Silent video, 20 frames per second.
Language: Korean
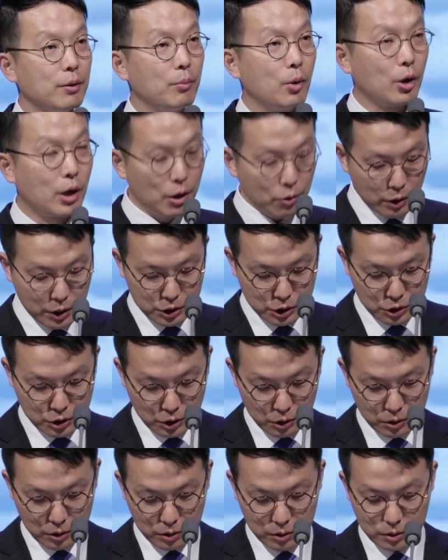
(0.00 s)
뭐라고
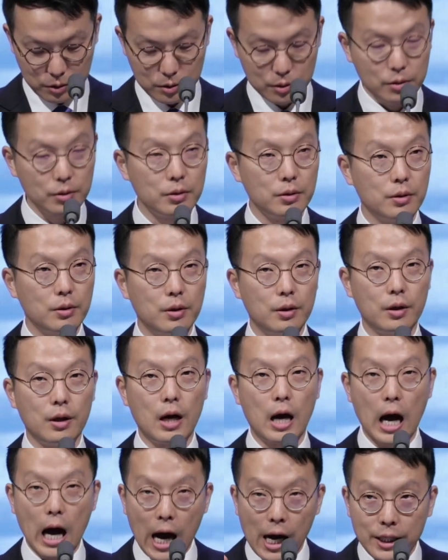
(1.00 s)
하시죠?
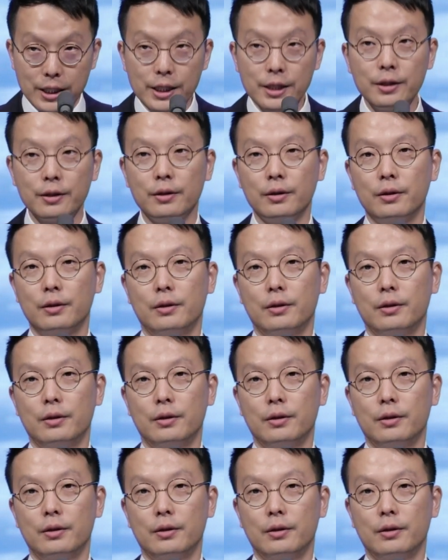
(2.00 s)
악인.